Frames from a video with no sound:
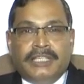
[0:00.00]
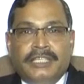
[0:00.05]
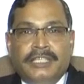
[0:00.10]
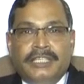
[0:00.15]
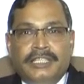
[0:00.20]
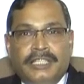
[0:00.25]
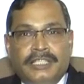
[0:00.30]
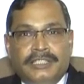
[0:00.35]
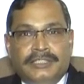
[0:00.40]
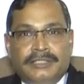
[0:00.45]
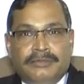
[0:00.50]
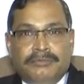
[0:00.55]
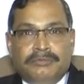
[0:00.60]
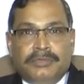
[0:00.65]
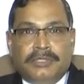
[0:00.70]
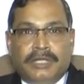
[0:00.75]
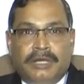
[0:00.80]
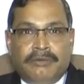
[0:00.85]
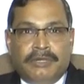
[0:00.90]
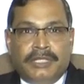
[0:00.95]
कि ये
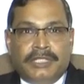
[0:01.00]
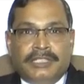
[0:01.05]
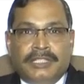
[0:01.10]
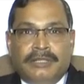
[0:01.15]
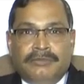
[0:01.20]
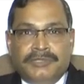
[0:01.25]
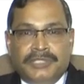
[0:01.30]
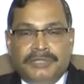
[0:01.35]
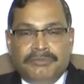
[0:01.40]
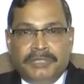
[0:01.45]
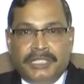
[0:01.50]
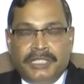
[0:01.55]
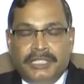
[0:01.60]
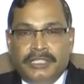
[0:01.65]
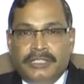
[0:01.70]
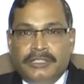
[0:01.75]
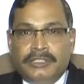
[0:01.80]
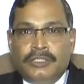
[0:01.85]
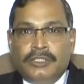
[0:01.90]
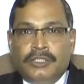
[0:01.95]
सब अवैध कब्जे में
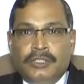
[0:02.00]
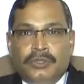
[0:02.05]
है